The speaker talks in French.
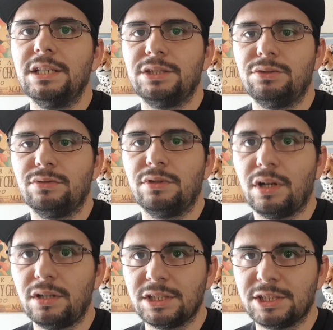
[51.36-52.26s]
C'est une
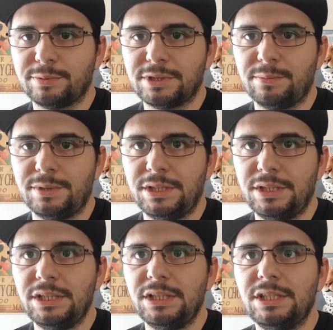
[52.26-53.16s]
grande
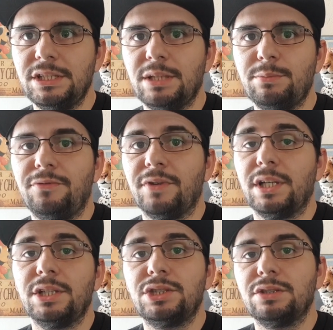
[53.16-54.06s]
responsabilité et quitte à me
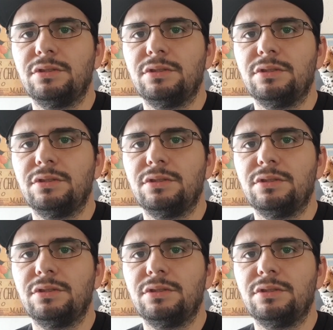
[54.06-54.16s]
faire lyncher